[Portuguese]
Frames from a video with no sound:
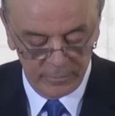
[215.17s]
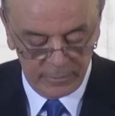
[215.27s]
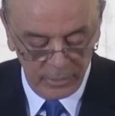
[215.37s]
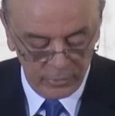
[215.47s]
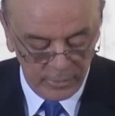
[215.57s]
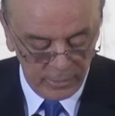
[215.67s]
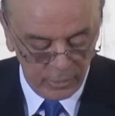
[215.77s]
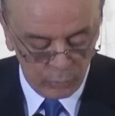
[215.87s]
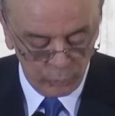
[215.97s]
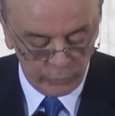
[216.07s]
Tenho e terei,
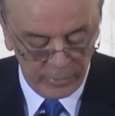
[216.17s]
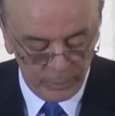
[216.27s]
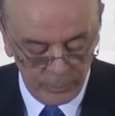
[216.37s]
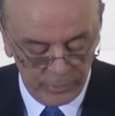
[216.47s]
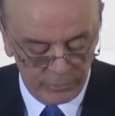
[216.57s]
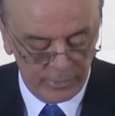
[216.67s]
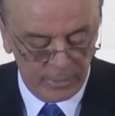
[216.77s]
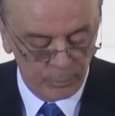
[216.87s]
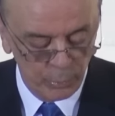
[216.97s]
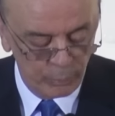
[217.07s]
como sempre, minha
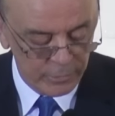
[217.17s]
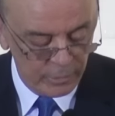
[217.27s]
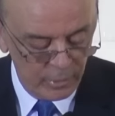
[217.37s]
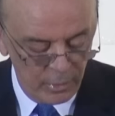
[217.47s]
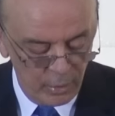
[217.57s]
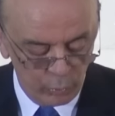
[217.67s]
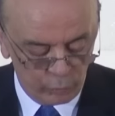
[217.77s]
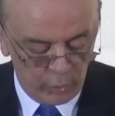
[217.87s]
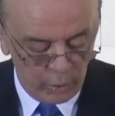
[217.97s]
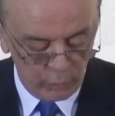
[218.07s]
vida pública,
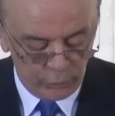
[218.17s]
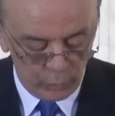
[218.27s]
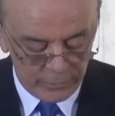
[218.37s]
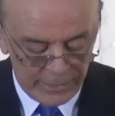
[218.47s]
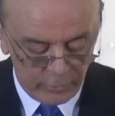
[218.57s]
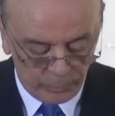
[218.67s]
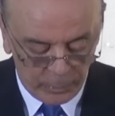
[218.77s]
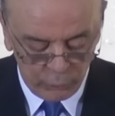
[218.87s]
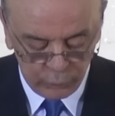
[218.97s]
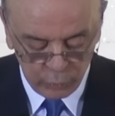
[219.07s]
os olhos voltados
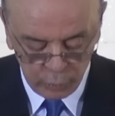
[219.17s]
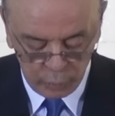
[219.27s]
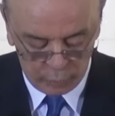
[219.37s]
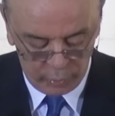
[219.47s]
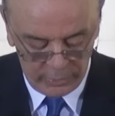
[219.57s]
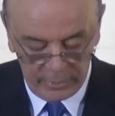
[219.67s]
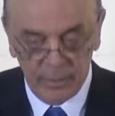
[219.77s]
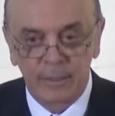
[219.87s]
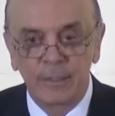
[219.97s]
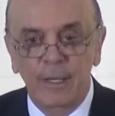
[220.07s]
para o futuro
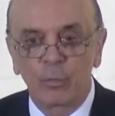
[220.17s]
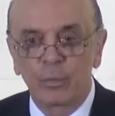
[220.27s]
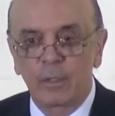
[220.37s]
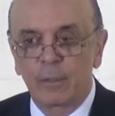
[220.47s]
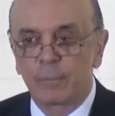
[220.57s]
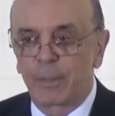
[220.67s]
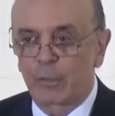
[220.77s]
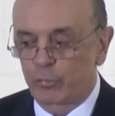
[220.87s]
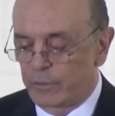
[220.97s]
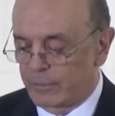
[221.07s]
e não
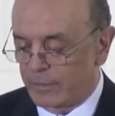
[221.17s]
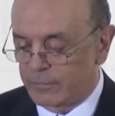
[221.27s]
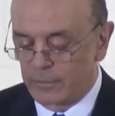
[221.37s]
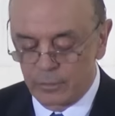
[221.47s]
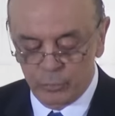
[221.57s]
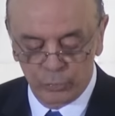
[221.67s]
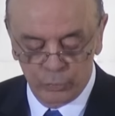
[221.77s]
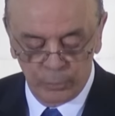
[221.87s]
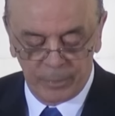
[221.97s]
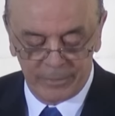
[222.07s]
para os desacertos
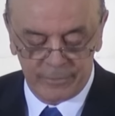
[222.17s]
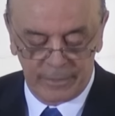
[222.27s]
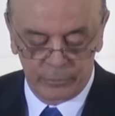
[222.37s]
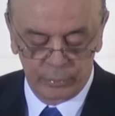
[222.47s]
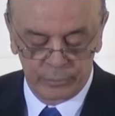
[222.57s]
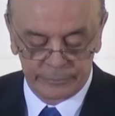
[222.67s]
do passado.